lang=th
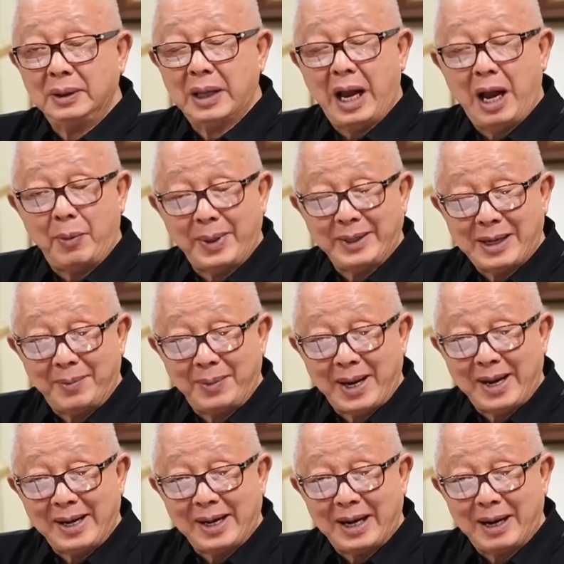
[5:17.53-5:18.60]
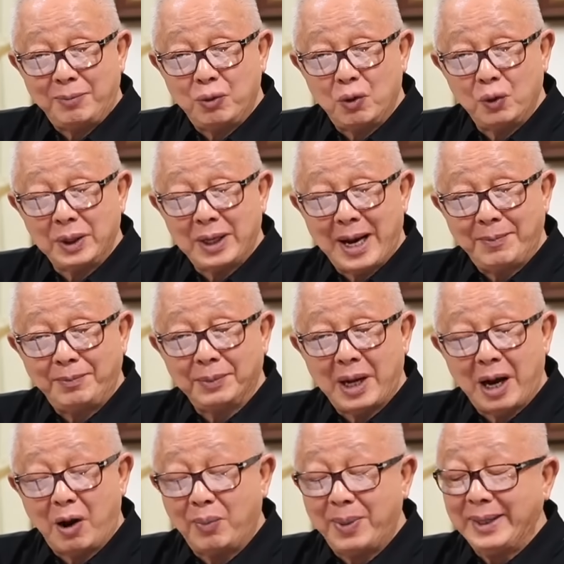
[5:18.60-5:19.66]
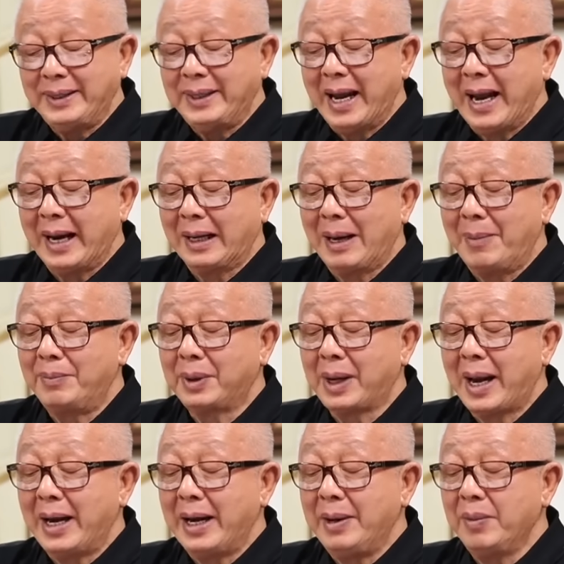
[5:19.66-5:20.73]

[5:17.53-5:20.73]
แล้วเอาไปทำอะไรล่ะครับพวกคุณครับเอาไปแจกกำไร